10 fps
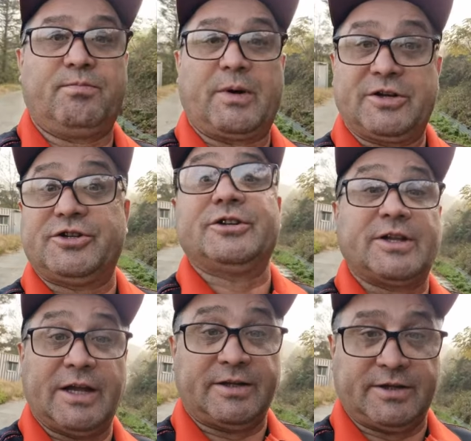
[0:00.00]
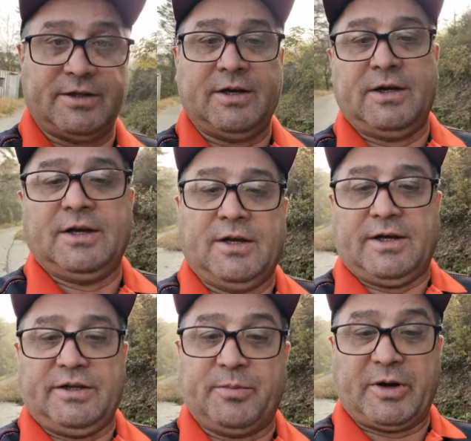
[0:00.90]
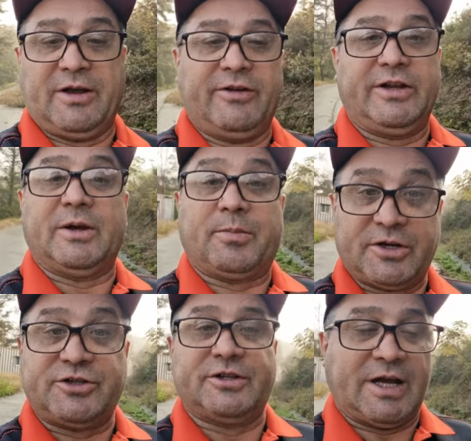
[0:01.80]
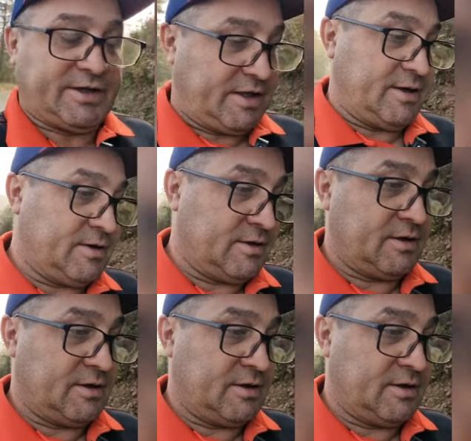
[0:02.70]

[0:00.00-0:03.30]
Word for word: прочитать не проговорить, а прочитать, да?